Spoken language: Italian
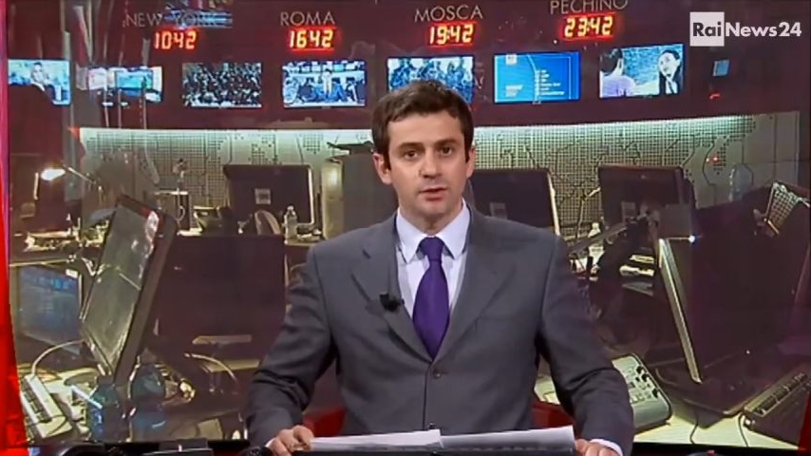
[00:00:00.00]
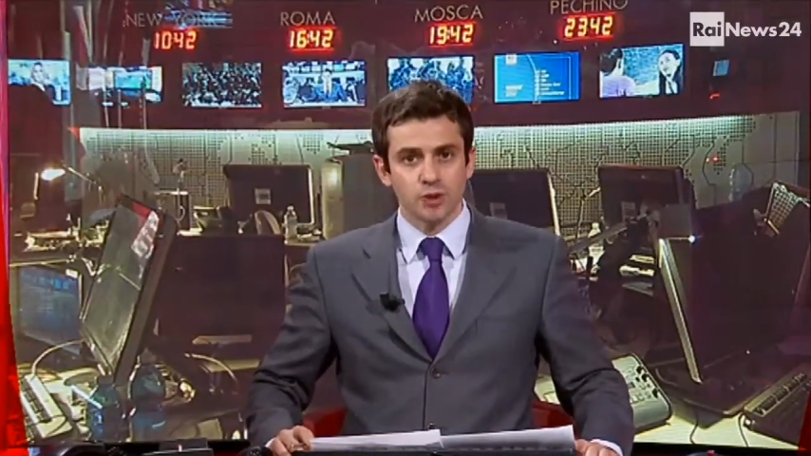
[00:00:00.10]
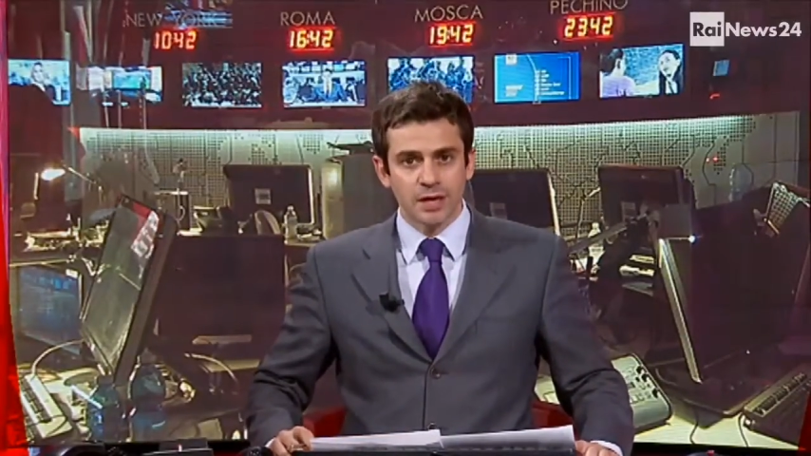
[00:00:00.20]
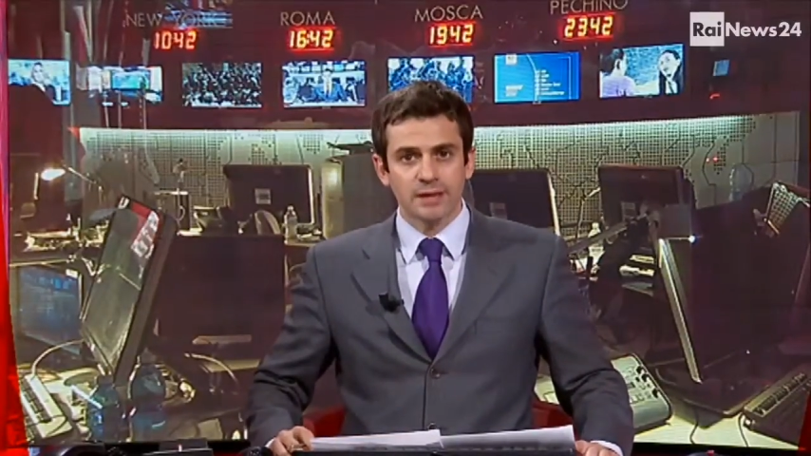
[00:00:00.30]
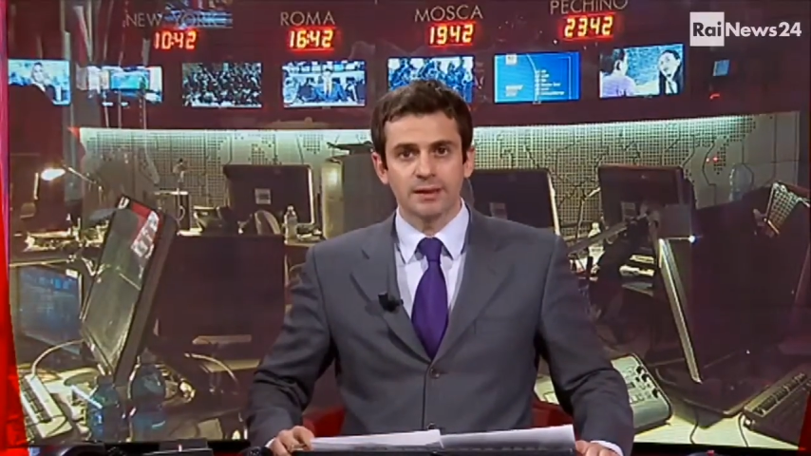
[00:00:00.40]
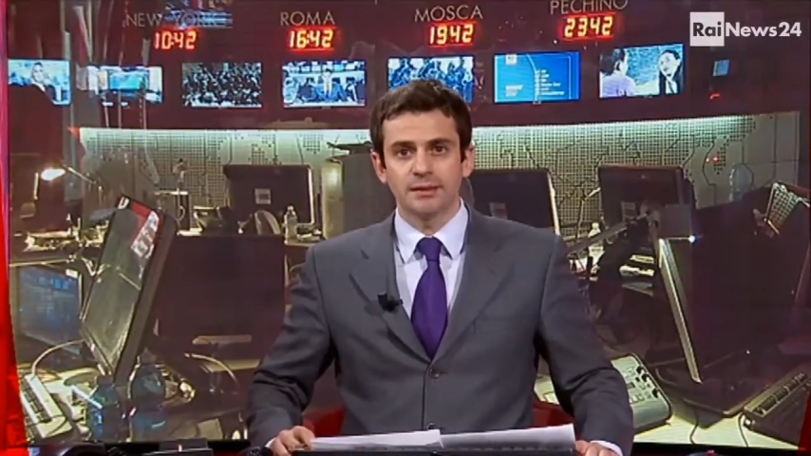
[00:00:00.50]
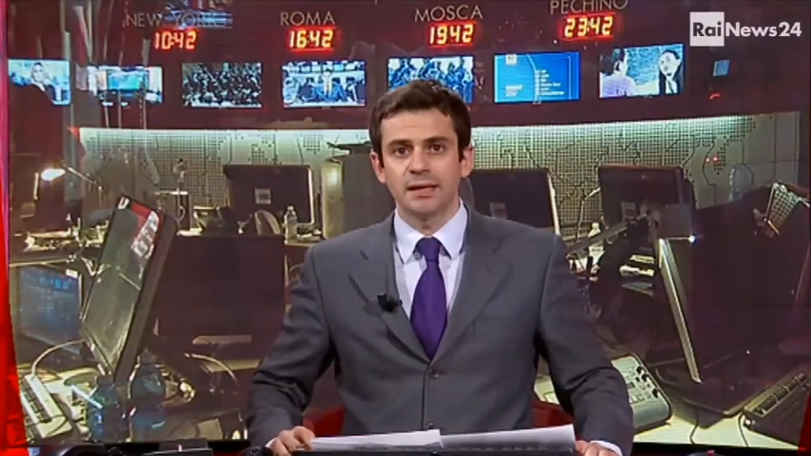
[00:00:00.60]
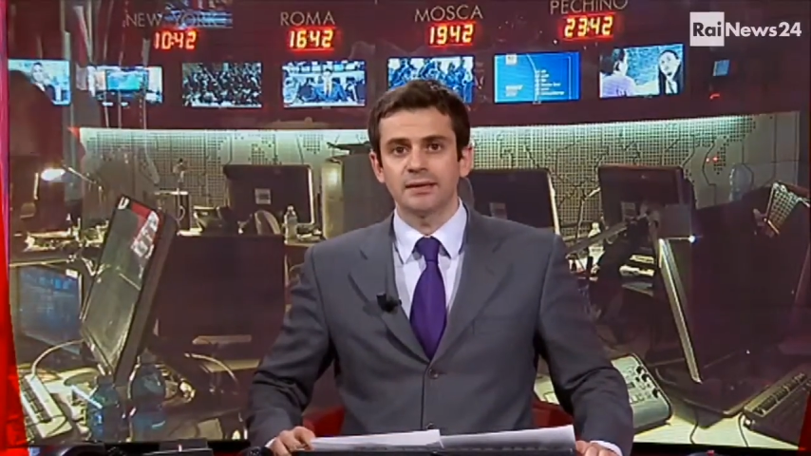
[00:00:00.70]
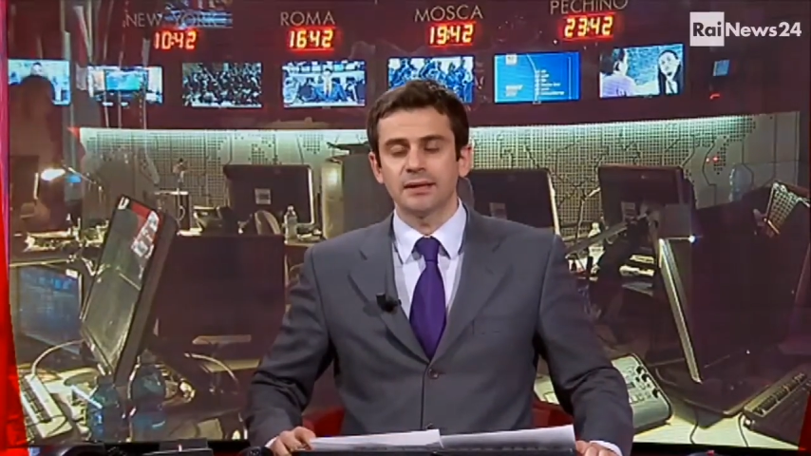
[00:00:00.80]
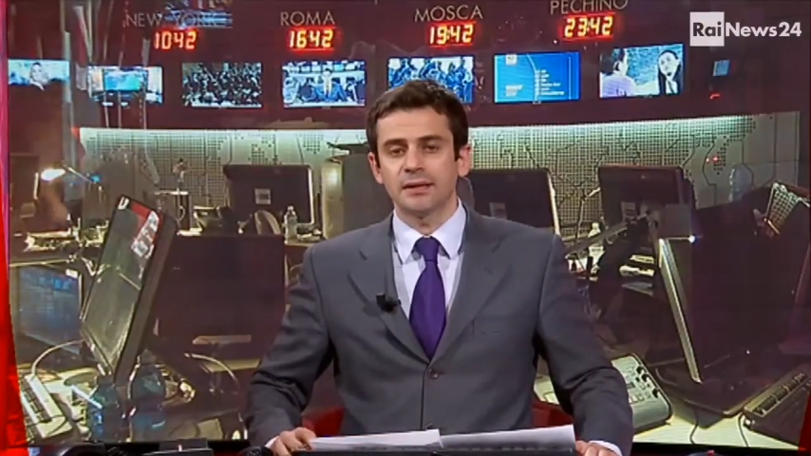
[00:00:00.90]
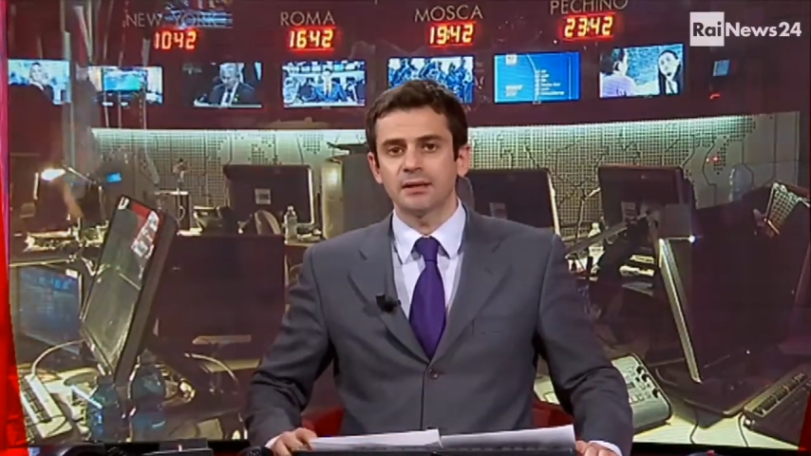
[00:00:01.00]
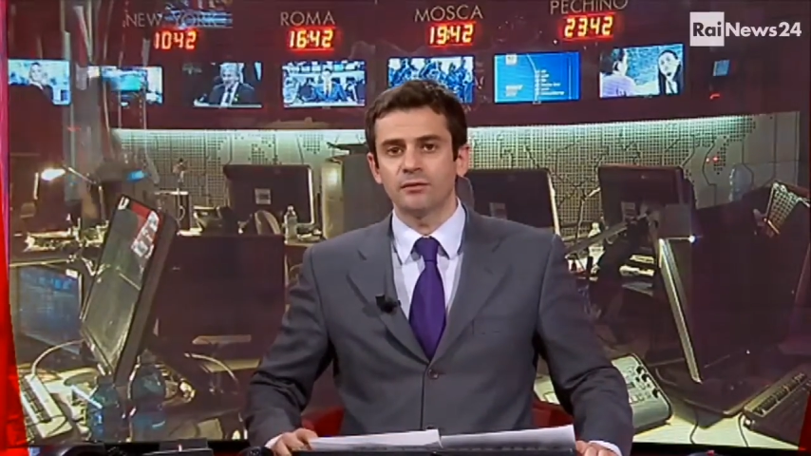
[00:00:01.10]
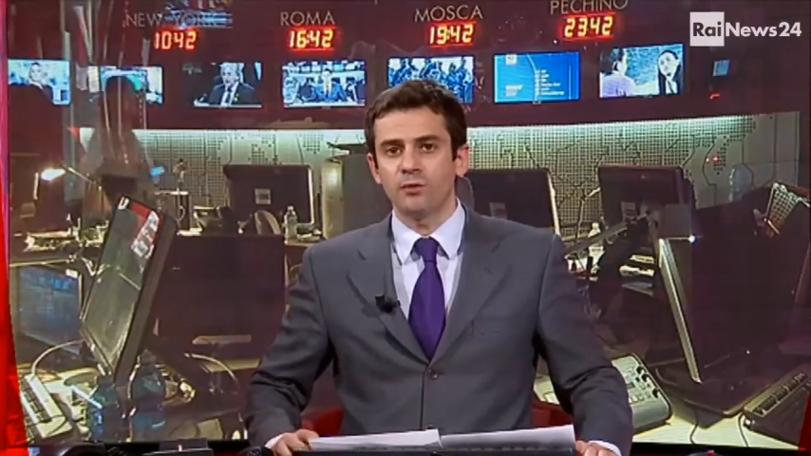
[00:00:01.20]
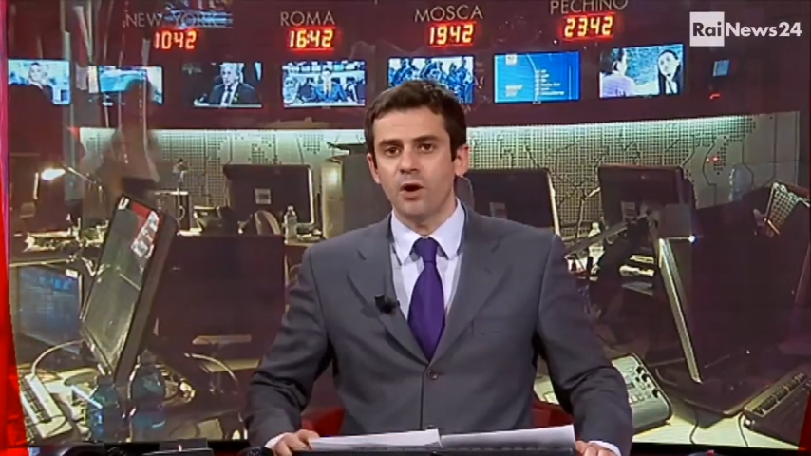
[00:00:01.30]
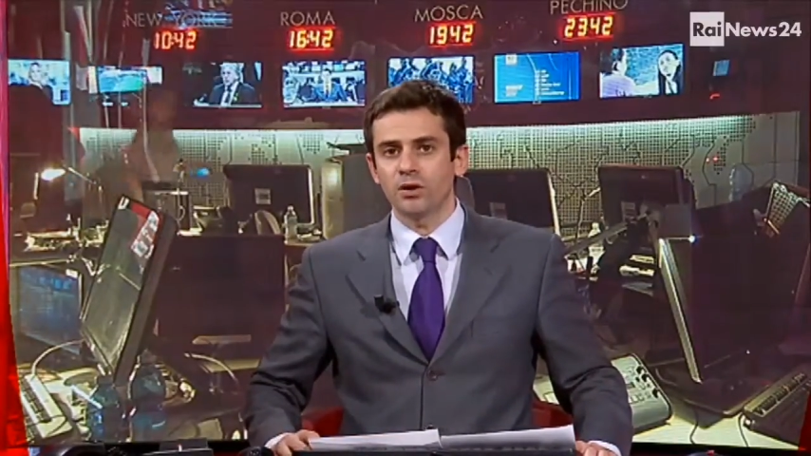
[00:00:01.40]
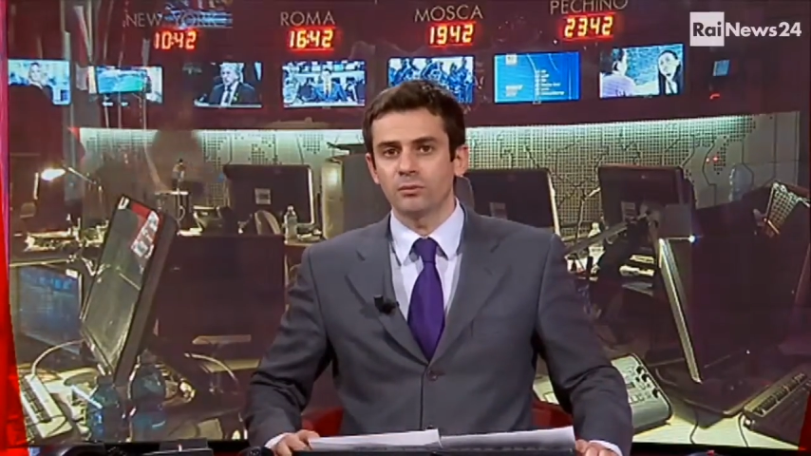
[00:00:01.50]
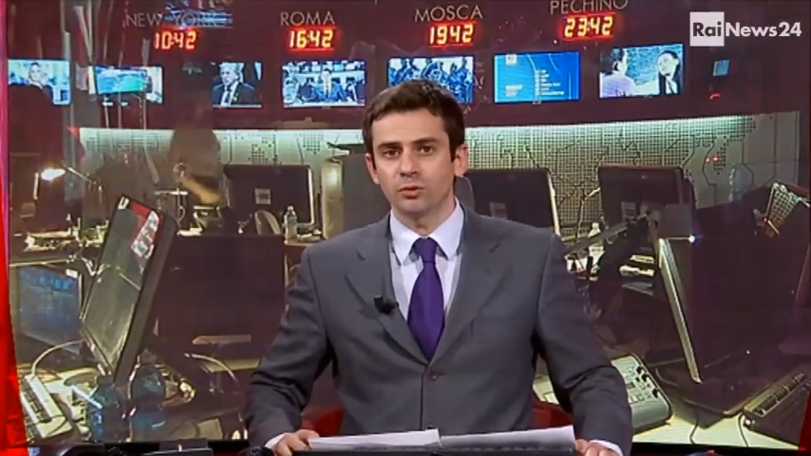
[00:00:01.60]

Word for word: vicende della Terra dei Fuochi.